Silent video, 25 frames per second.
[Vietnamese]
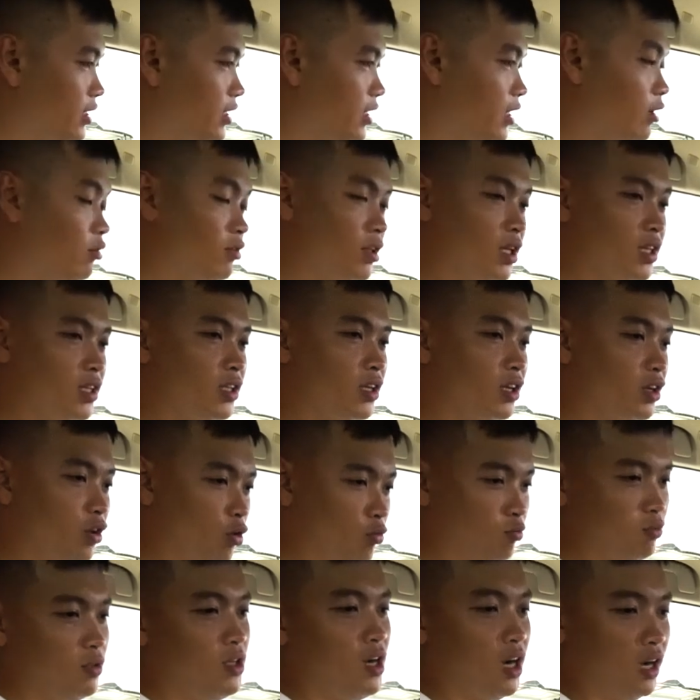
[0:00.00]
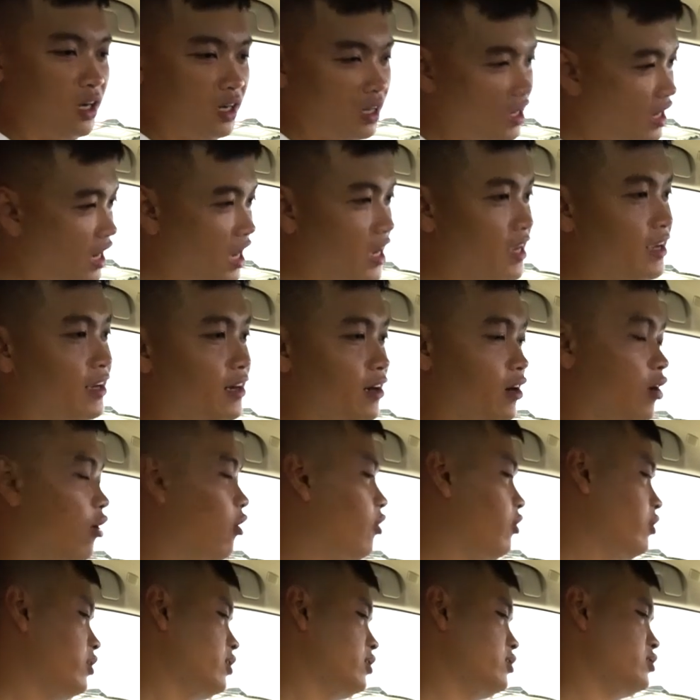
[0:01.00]
yêu thích những cung đường lầy
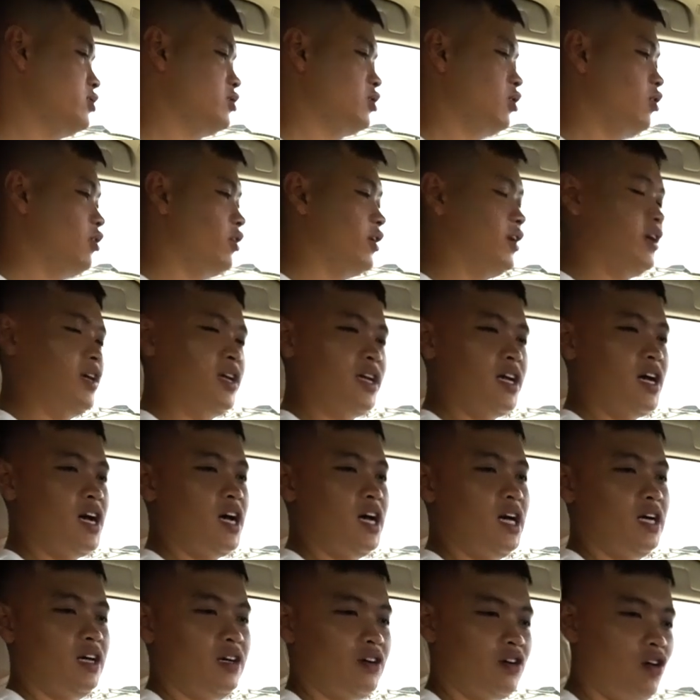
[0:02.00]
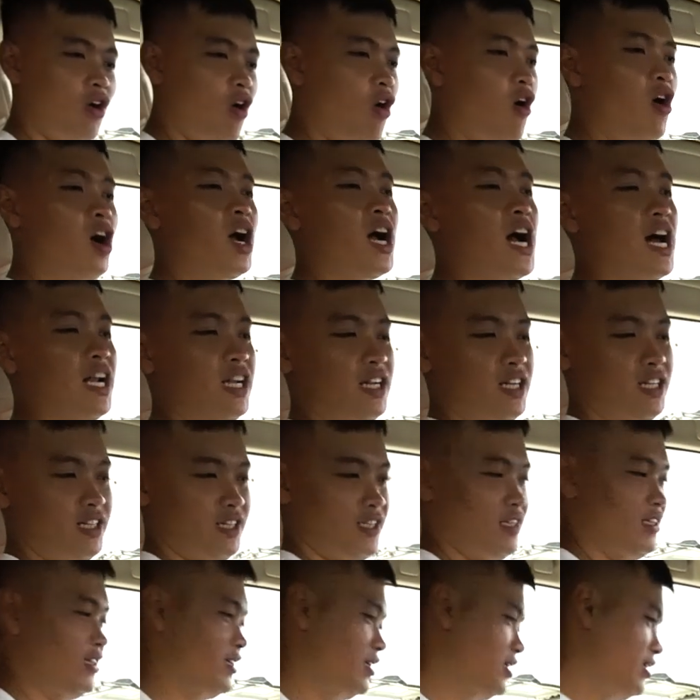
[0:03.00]
lội rồi uh, khó khăn
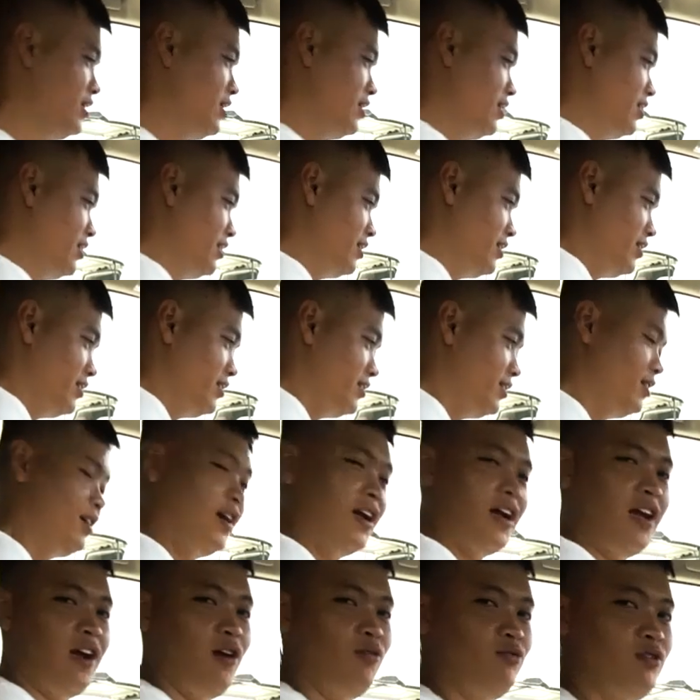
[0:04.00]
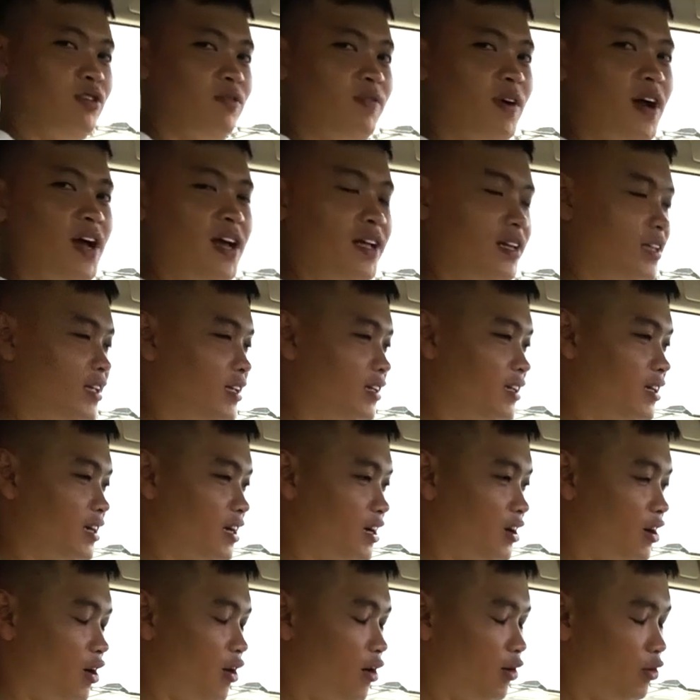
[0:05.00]
những người đàn ông như vậy thì uh,
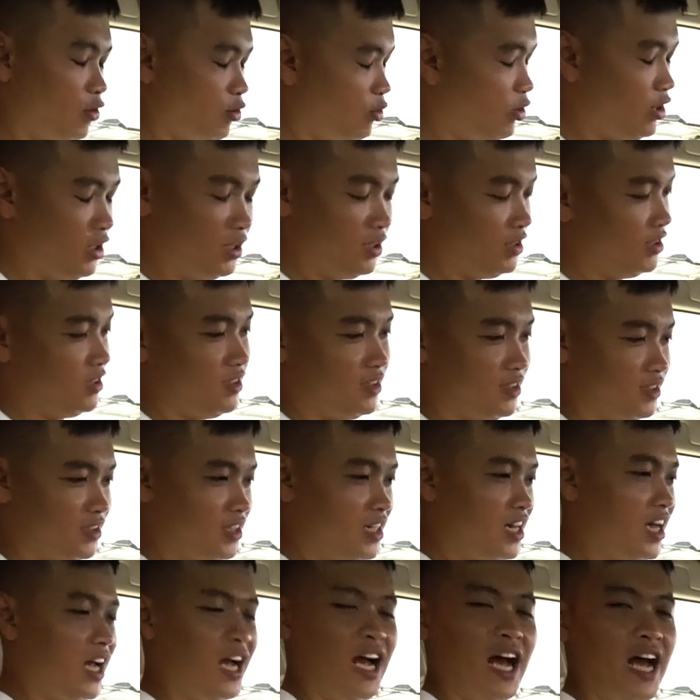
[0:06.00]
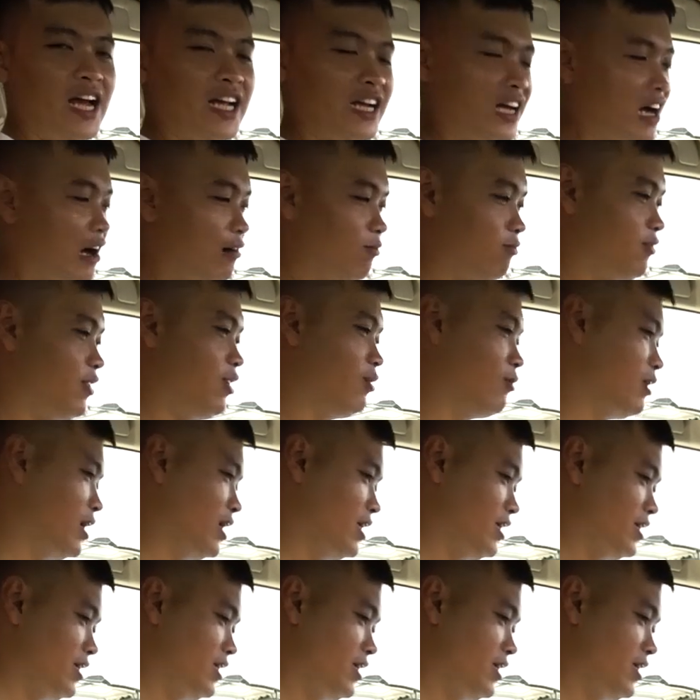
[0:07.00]
họ luôn rất là gai góc phải không ạ